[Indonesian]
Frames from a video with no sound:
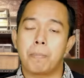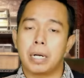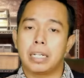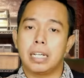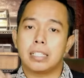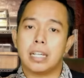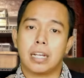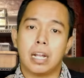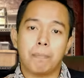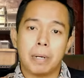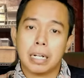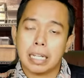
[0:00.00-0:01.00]

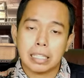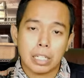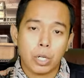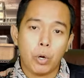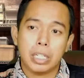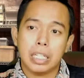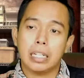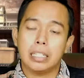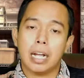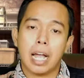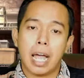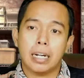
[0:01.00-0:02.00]
berdasarkan pengkategorian
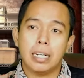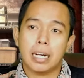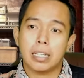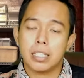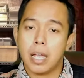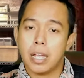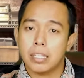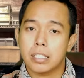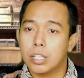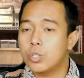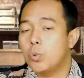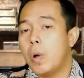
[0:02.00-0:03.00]
yang Anda rasa
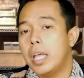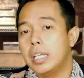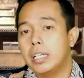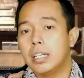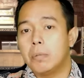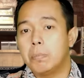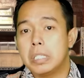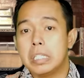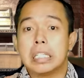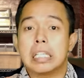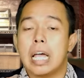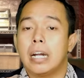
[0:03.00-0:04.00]
sesuai dengan
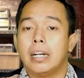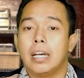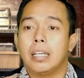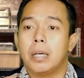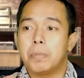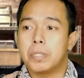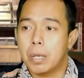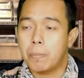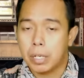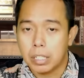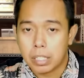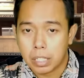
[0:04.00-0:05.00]
bisnis Anda ya bisa
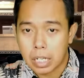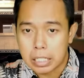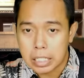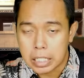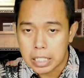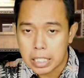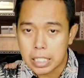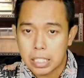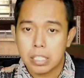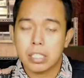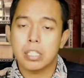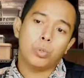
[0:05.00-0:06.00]
berdasarkan
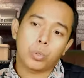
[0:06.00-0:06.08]
jenis,